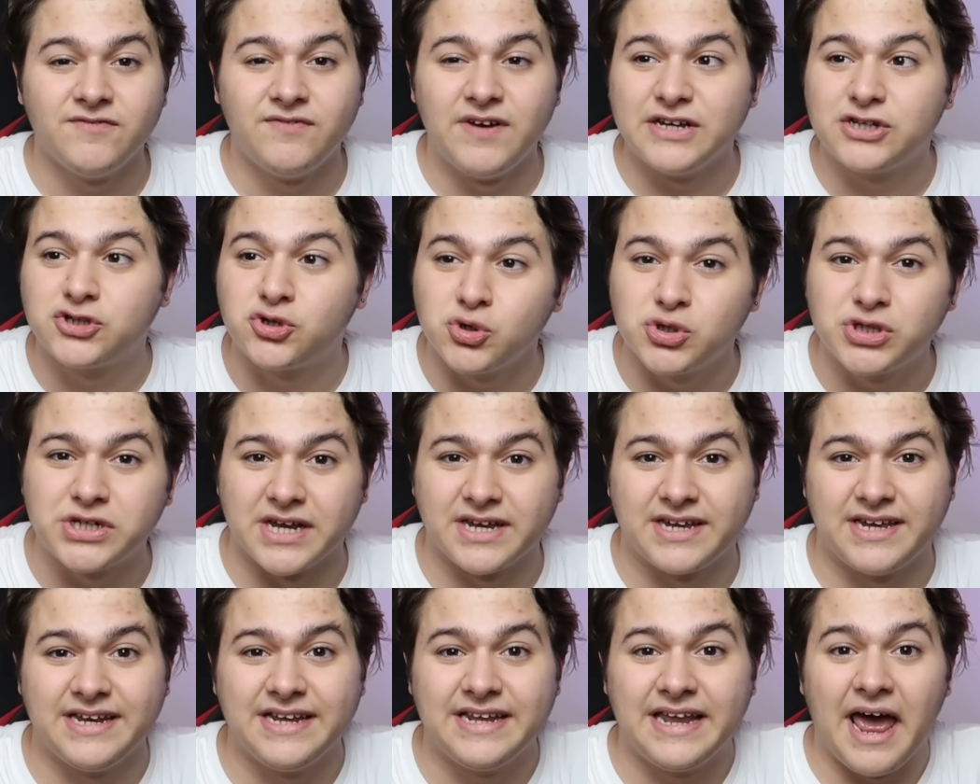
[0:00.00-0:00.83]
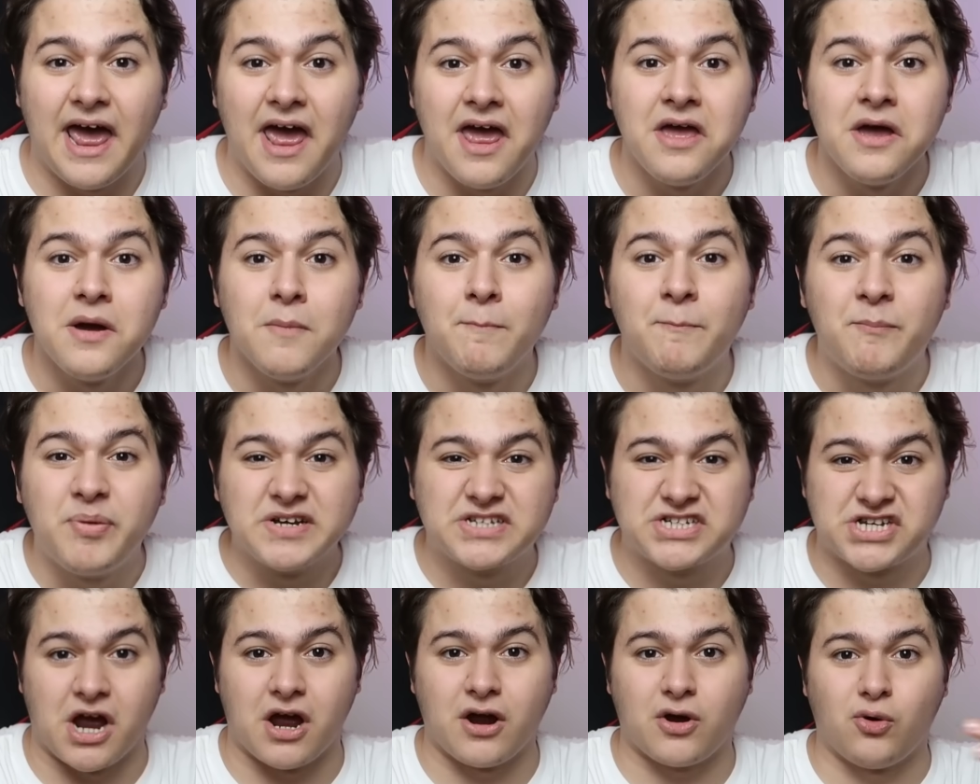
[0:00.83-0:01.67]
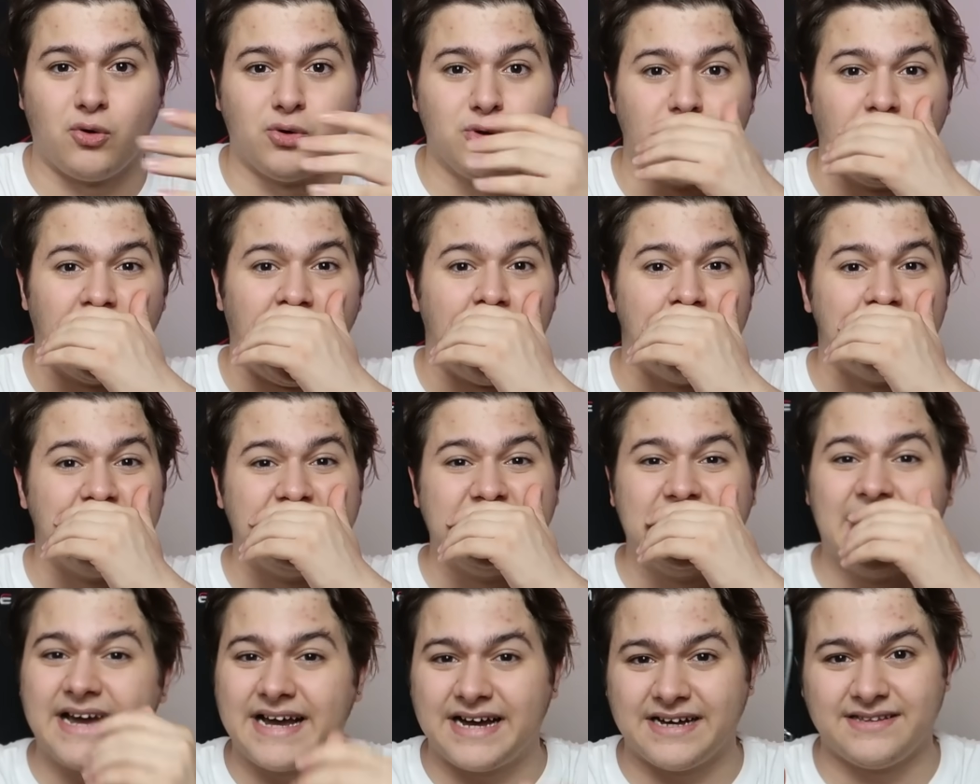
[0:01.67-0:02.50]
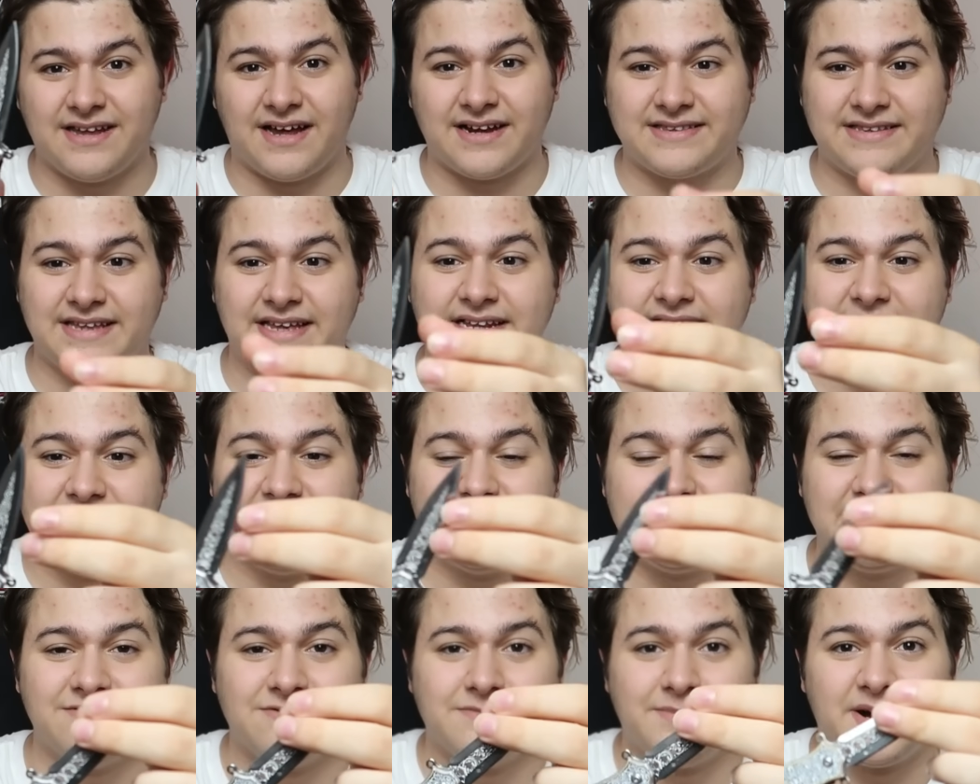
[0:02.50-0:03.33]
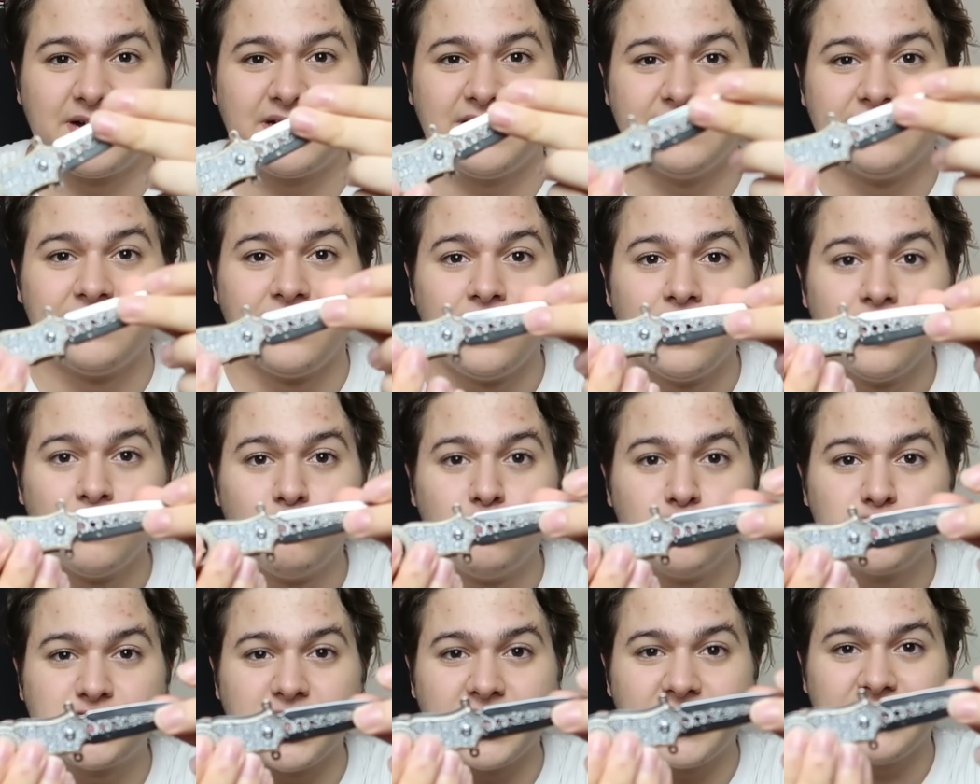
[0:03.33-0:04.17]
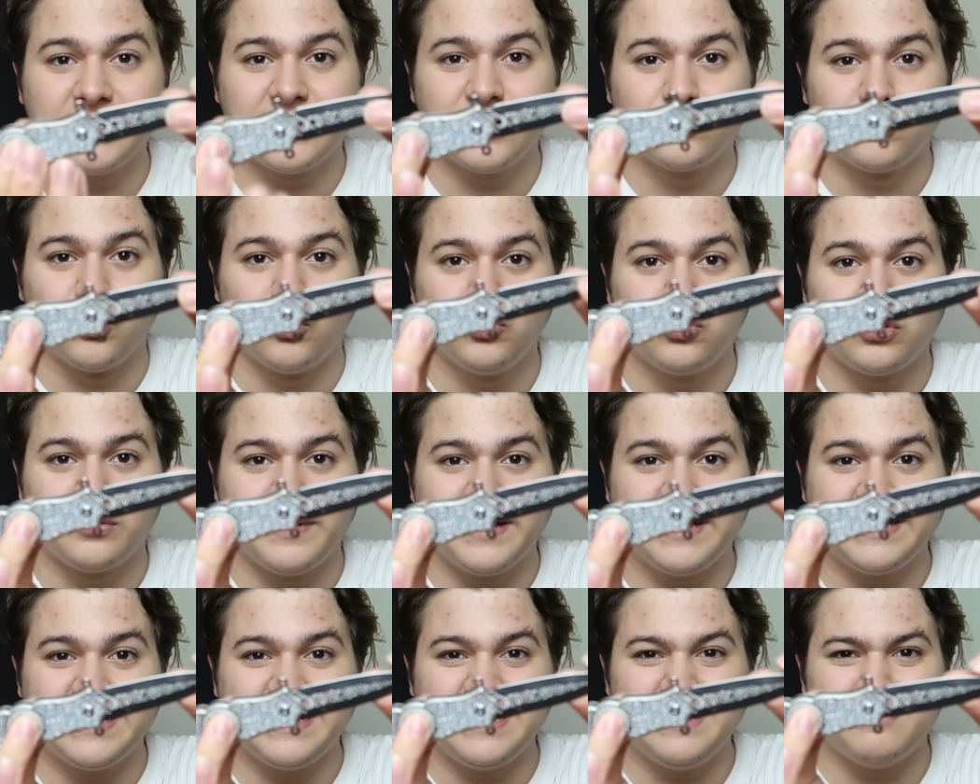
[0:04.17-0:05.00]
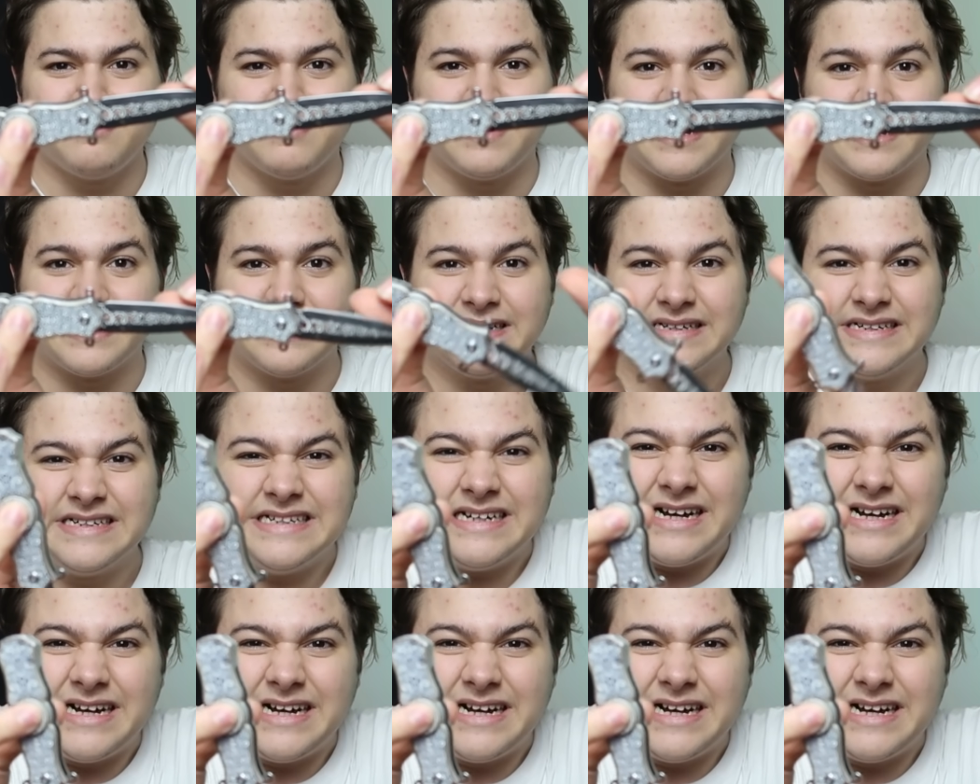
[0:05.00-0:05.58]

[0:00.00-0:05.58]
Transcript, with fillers: ve şu şekilde bıçak oluyor abi. Ne kadar tehlikeli değil mi? Bakın bu şekilde döndürmeyi deneyim mi?